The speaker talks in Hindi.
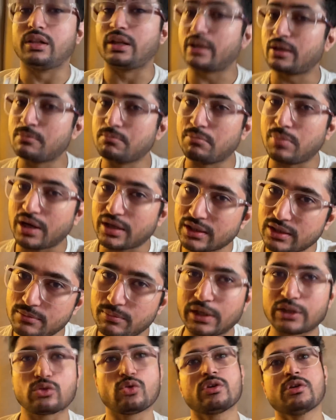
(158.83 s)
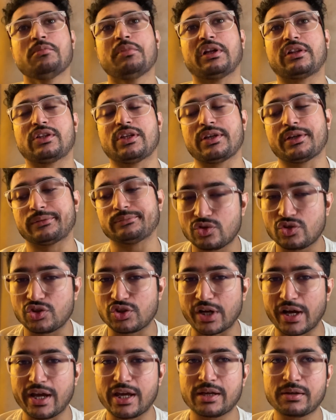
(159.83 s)
लेकिन बाकी बातों की बातें हैं
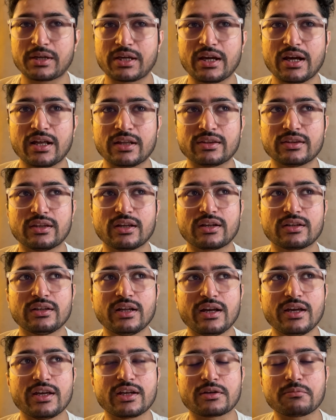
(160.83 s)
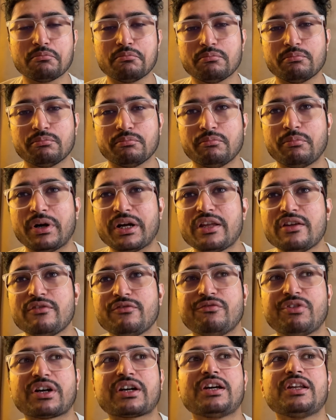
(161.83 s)
चाय के अंदर ना एक बड़ी
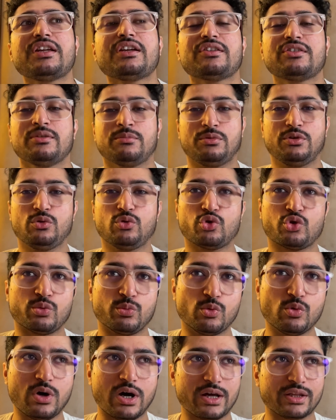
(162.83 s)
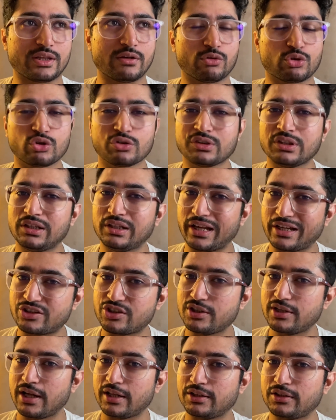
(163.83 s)
वखरी किस्म की खुशबू आ रही है वो जो उसने
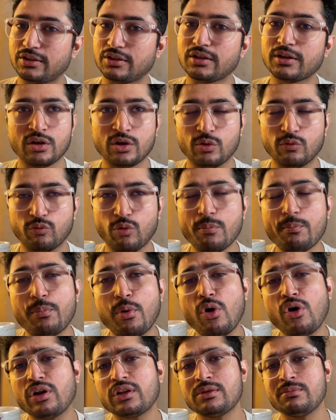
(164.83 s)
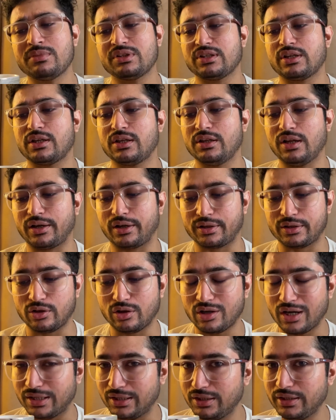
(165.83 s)
इलायची डाली थी ना वो बहुत ही मजे की लग रही है
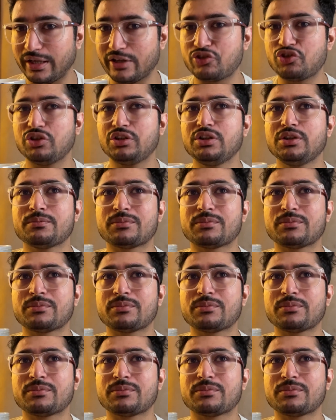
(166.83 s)
और खाली इलायची नहीं